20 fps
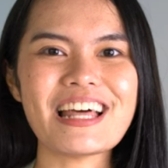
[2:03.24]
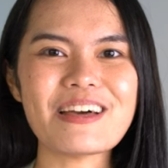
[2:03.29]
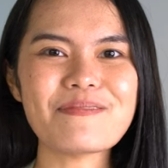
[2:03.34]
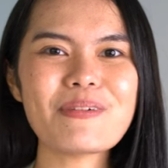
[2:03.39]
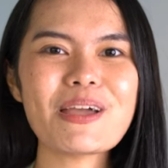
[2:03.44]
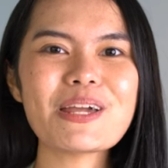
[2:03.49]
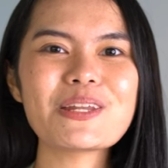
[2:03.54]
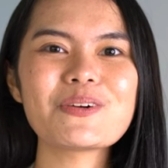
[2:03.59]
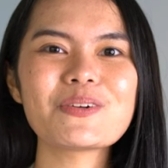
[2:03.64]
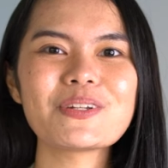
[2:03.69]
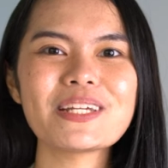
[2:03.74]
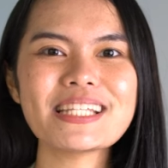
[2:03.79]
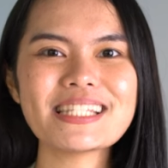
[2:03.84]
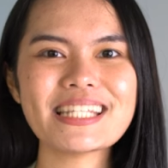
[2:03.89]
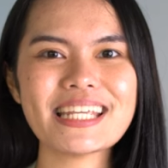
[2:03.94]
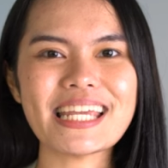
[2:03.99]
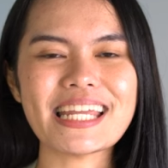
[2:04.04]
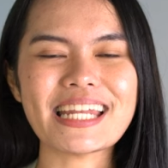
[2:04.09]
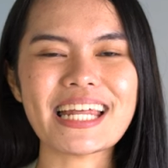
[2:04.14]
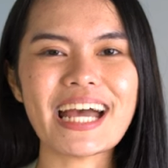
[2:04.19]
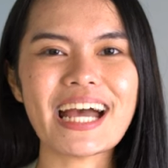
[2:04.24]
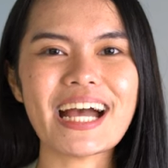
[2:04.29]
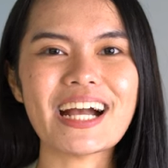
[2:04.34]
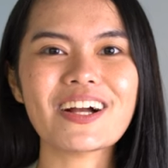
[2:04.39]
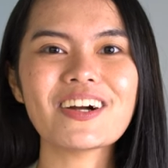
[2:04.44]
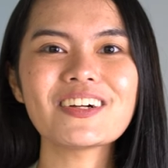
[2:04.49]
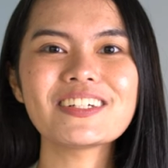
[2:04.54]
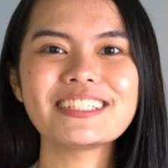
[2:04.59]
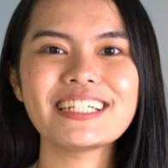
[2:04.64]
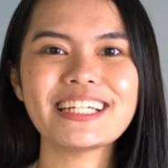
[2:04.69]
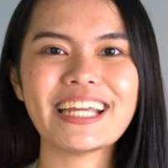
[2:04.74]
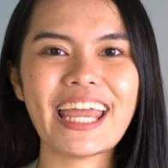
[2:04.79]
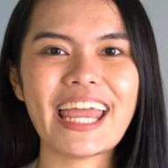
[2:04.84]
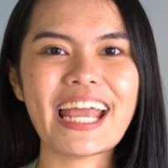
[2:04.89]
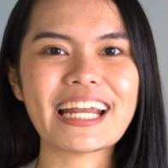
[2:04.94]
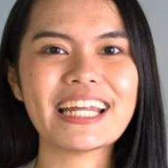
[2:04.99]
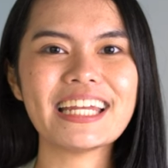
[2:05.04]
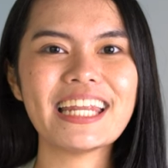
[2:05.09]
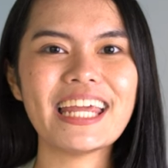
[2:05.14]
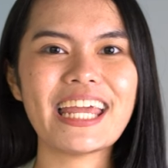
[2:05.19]
และเมนูที่สี่นะคะก็คือ
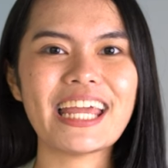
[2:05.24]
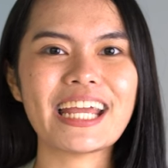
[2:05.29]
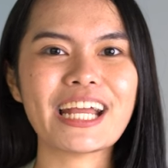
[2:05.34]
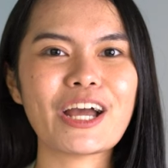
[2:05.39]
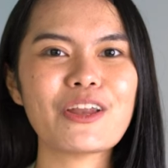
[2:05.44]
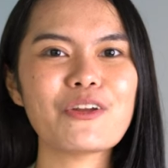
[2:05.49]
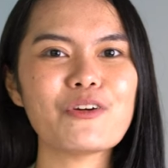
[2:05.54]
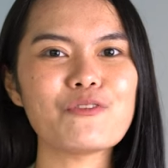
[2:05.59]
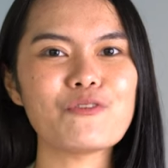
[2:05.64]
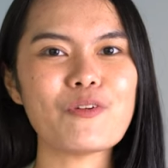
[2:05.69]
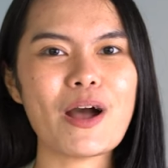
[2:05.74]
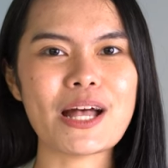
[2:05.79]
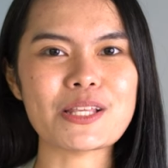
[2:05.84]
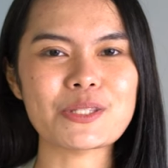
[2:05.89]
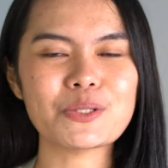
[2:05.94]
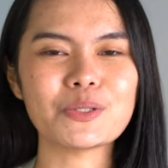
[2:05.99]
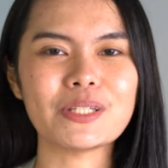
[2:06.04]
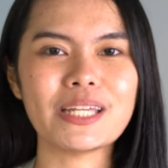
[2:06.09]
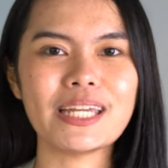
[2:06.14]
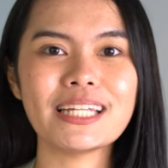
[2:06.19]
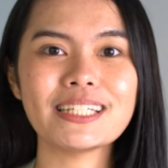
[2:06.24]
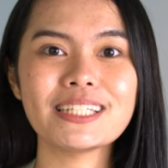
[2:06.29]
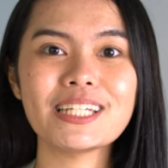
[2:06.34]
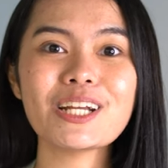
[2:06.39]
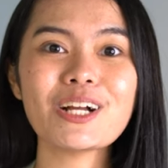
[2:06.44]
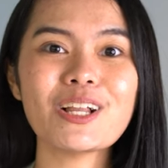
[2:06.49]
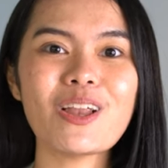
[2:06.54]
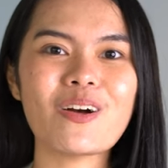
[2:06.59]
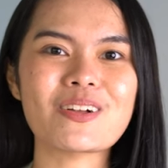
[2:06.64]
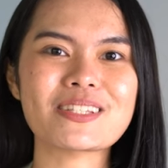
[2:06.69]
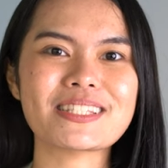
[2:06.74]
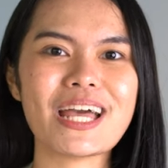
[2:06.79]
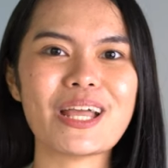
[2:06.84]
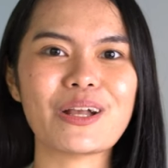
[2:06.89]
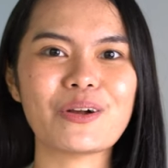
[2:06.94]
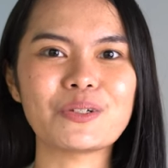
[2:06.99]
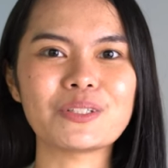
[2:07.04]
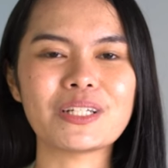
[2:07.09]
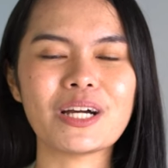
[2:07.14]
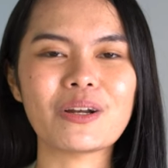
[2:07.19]
เค้กนั่นเองขนมหวานสุดฮิตที่ครองใจ
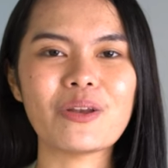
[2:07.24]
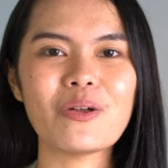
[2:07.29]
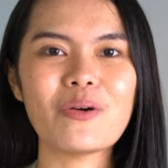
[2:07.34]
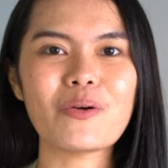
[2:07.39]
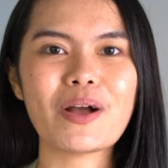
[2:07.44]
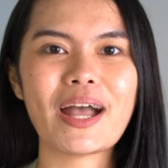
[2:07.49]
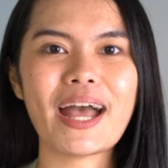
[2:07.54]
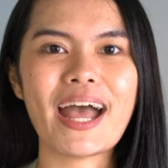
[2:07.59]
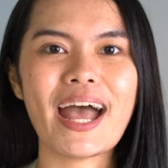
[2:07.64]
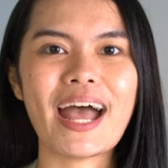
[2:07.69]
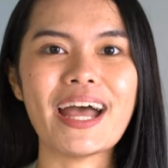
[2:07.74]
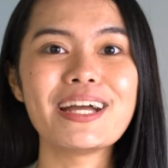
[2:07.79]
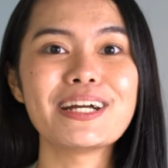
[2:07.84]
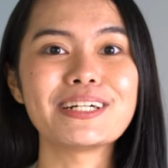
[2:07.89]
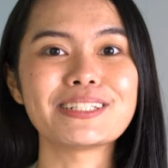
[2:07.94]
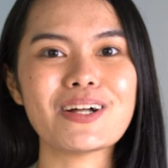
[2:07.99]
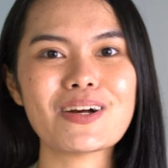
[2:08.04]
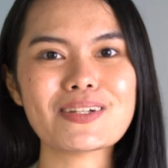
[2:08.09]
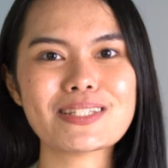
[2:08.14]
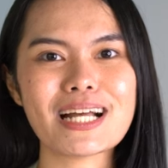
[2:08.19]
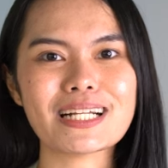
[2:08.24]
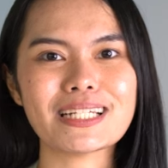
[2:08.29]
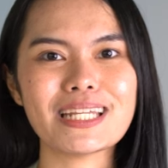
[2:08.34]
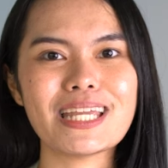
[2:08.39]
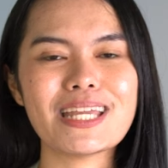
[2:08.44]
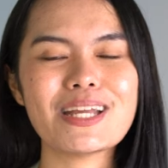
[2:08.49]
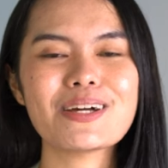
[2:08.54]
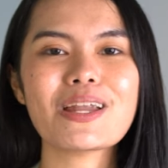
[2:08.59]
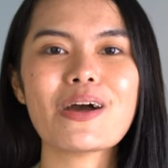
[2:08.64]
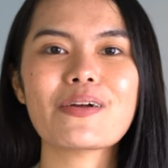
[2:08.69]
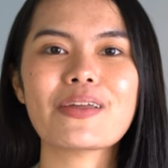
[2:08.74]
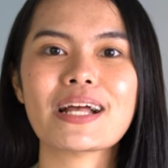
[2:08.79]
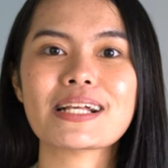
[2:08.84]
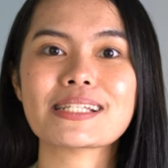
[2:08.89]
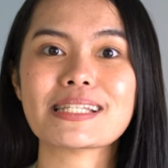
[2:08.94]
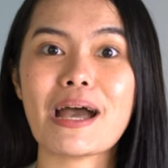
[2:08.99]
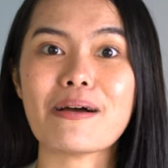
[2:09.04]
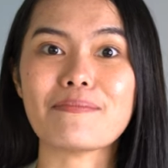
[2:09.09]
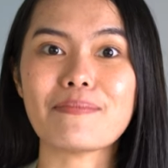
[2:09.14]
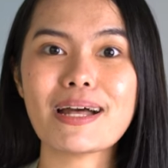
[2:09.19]
คนทั้งโลกค่ะนอกจากนี้เรายั
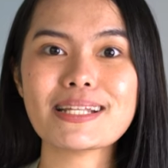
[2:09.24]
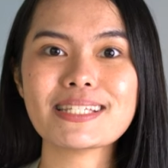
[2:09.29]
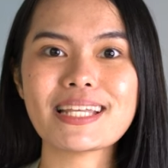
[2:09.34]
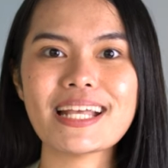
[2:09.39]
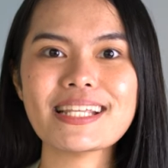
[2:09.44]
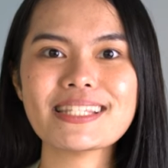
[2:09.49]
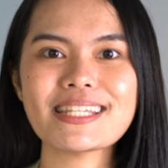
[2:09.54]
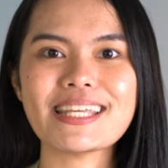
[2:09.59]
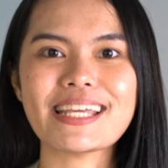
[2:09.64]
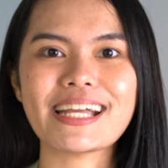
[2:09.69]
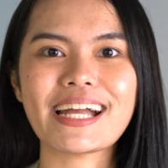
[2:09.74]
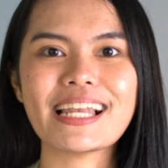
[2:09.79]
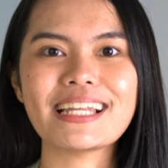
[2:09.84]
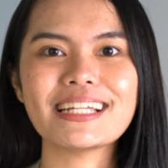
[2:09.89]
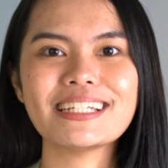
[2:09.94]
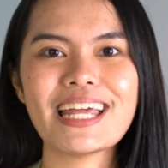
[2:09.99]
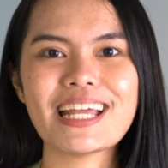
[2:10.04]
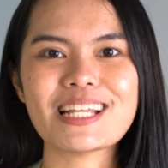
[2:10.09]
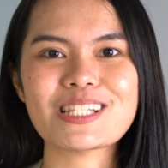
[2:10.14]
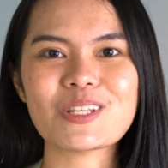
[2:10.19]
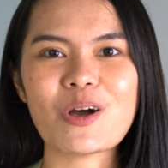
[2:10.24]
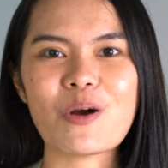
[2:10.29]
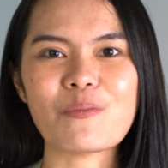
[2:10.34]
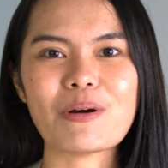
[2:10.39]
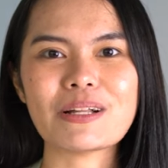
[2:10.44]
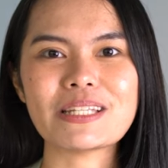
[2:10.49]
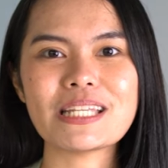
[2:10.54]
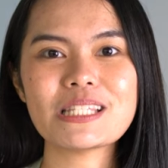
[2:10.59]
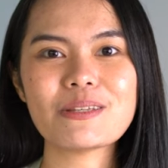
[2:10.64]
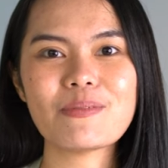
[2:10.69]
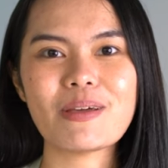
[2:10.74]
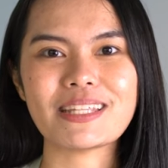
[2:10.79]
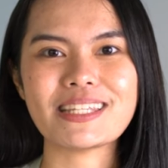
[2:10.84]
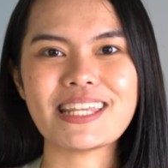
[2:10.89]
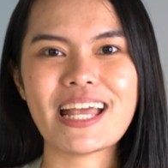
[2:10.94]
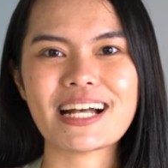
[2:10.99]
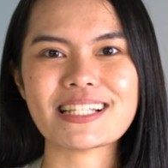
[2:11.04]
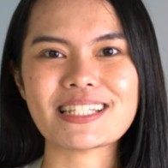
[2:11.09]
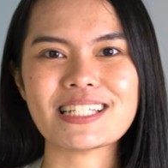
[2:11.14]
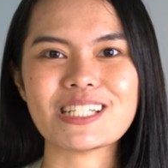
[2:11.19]
งสามารถใช้สีคัลเลอร์เทนสองพันยี่สิบเอ็ด
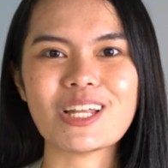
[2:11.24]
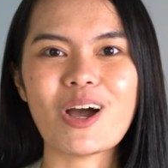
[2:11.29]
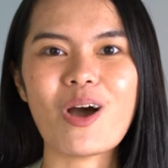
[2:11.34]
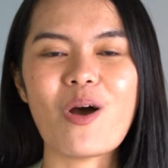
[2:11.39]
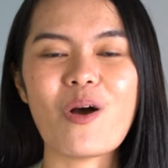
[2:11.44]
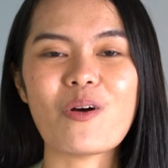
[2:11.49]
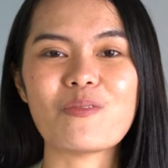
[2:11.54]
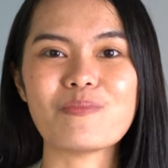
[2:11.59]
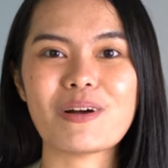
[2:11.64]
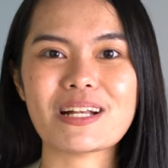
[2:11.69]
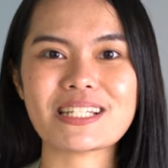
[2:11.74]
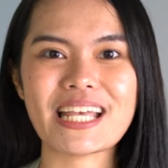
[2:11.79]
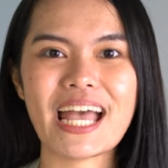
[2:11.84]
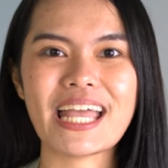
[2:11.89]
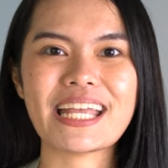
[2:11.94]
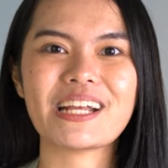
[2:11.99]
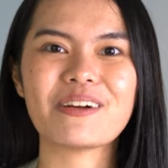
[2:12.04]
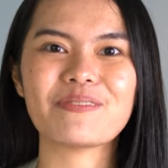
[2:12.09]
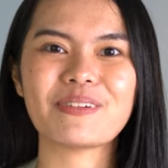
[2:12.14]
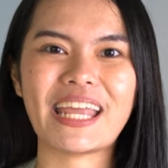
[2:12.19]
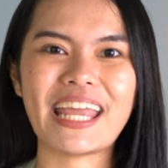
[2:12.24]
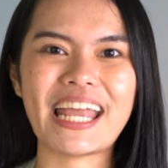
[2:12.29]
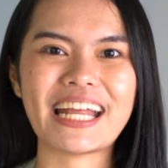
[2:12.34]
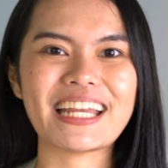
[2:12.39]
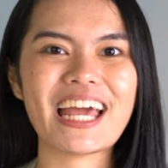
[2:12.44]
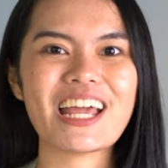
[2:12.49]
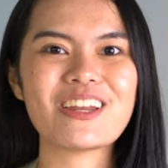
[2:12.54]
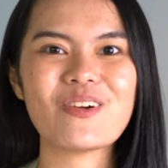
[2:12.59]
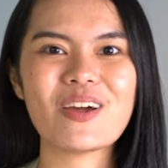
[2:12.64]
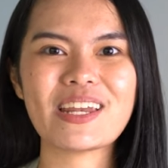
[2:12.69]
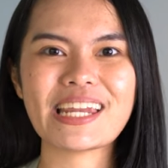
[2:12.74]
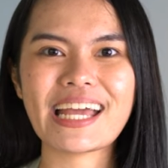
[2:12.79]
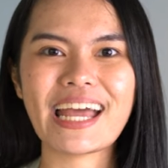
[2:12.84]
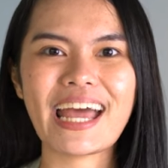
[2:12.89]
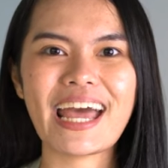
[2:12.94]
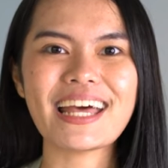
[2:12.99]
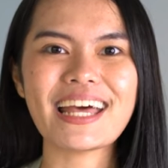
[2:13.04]
อย่างสีทองมาใช้กับเค้กได้ด้วยนะ